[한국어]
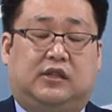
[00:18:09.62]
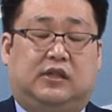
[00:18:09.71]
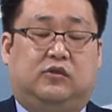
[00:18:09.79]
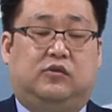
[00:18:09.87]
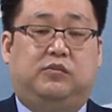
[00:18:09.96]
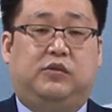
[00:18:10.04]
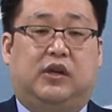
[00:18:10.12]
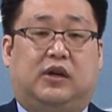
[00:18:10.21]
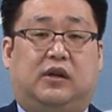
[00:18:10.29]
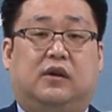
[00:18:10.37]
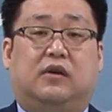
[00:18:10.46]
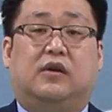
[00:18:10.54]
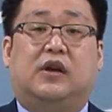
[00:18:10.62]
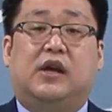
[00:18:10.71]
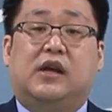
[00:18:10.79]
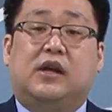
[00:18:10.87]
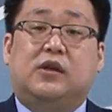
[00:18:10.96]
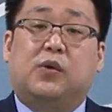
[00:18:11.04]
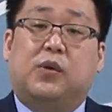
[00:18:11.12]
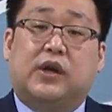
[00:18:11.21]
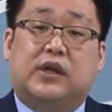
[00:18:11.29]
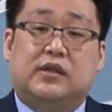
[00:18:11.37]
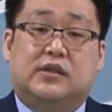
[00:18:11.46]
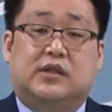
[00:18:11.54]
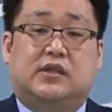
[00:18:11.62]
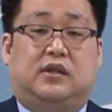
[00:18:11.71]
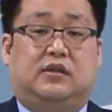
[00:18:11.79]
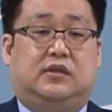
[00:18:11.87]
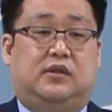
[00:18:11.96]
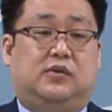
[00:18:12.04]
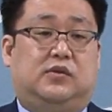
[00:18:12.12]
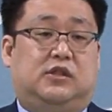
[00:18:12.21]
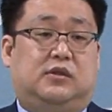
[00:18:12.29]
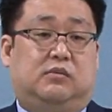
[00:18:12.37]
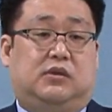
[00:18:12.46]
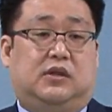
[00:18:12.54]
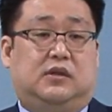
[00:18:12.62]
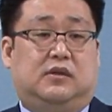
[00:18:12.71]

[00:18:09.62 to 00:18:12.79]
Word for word: 준비하여 여호와께 제사를 드리고 있습니다.